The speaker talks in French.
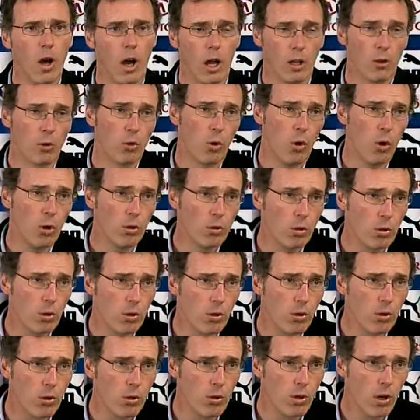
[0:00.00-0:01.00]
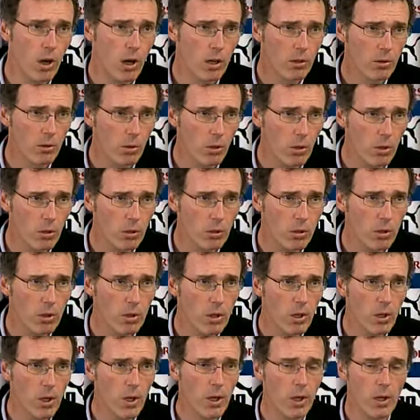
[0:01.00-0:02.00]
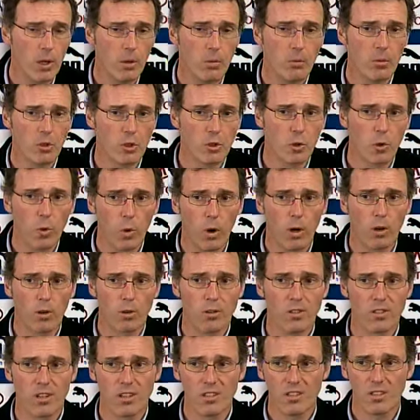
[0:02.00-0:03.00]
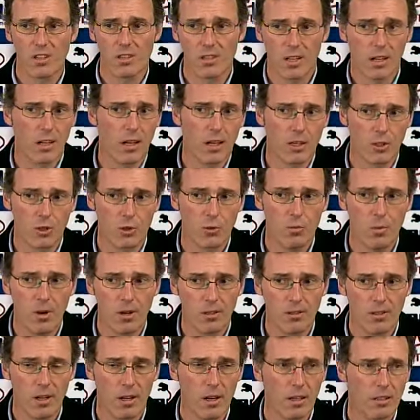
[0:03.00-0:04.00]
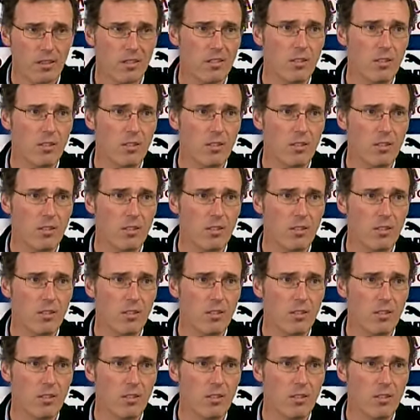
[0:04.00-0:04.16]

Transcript: Entre autres. Entre autres. Mais je crois que sans cet engagement, dans la